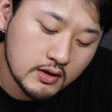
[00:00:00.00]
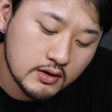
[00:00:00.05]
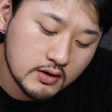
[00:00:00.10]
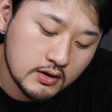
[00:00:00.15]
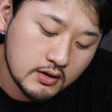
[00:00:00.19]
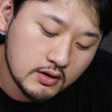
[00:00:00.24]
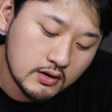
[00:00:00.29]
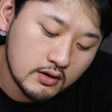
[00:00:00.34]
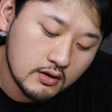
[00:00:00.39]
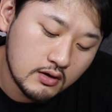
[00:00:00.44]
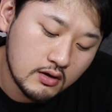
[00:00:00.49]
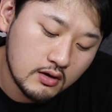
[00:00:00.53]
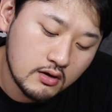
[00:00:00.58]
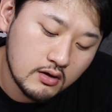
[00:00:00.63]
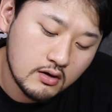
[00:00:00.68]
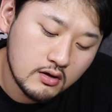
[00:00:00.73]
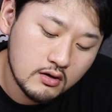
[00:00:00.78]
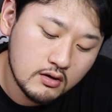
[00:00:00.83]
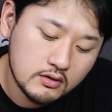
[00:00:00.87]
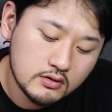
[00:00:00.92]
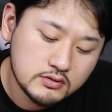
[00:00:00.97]

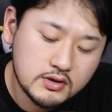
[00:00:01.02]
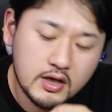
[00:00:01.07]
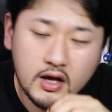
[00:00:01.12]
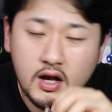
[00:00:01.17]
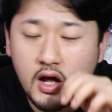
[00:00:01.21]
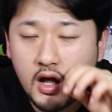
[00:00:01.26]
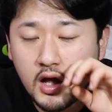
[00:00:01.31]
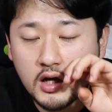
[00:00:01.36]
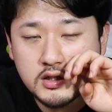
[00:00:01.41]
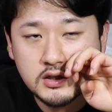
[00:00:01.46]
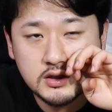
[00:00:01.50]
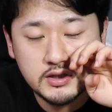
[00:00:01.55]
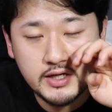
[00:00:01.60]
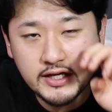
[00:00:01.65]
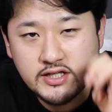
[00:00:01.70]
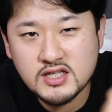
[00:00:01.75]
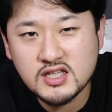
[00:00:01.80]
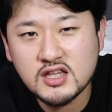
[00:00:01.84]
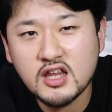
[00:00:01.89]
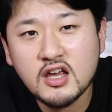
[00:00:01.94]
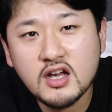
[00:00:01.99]
어, 제가 그
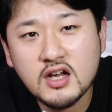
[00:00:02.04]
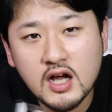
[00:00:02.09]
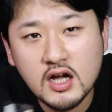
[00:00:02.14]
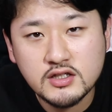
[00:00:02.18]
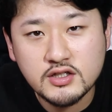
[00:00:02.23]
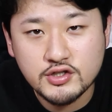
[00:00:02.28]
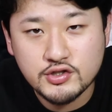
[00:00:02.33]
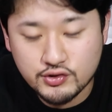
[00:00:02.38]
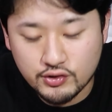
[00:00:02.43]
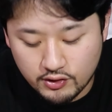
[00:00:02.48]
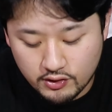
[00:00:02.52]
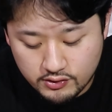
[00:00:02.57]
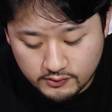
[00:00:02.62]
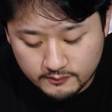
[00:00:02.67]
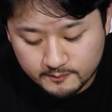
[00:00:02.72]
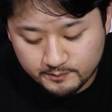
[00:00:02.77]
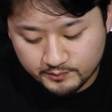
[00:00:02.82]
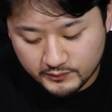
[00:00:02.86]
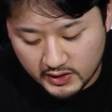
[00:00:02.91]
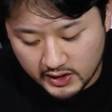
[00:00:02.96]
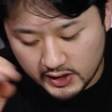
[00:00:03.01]
SD 카드 있죠?
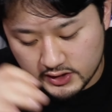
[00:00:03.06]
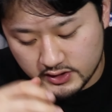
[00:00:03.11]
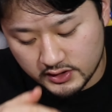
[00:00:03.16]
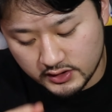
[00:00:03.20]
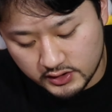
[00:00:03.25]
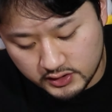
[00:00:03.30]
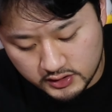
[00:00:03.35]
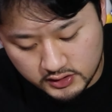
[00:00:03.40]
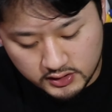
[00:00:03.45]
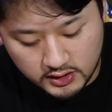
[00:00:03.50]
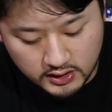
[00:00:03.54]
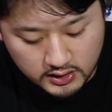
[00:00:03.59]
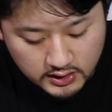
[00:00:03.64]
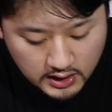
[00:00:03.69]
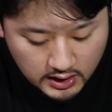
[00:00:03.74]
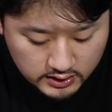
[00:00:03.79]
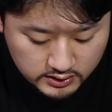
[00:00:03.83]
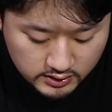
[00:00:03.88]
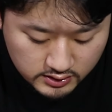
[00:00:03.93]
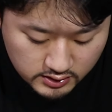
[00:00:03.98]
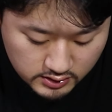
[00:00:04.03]
SD
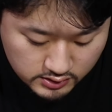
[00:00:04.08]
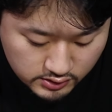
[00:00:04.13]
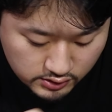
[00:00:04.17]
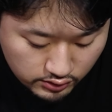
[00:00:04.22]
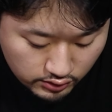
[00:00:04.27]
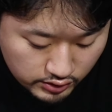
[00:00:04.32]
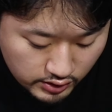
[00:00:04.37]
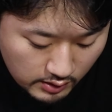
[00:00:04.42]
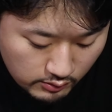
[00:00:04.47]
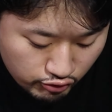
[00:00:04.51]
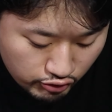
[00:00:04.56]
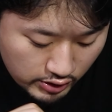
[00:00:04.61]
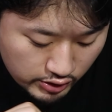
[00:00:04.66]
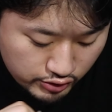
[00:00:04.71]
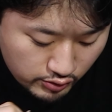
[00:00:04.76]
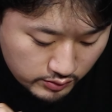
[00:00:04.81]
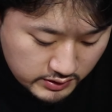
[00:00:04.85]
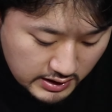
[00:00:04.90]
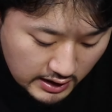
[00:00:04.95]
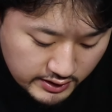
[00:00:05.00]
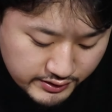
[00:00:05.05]
카드 그것 때문에
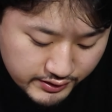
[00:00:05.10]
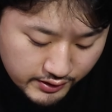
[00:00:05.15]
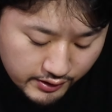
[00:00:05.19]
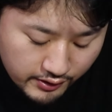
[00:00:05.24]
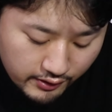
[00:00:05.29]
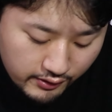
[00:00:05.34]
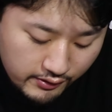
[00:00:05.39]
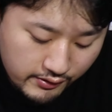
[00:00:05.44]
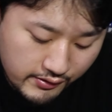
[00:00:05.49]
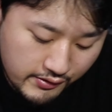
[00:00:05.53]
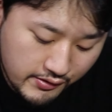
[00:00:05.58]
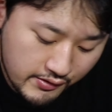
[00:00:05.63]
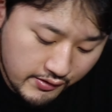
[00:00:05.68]
좀 샀어요.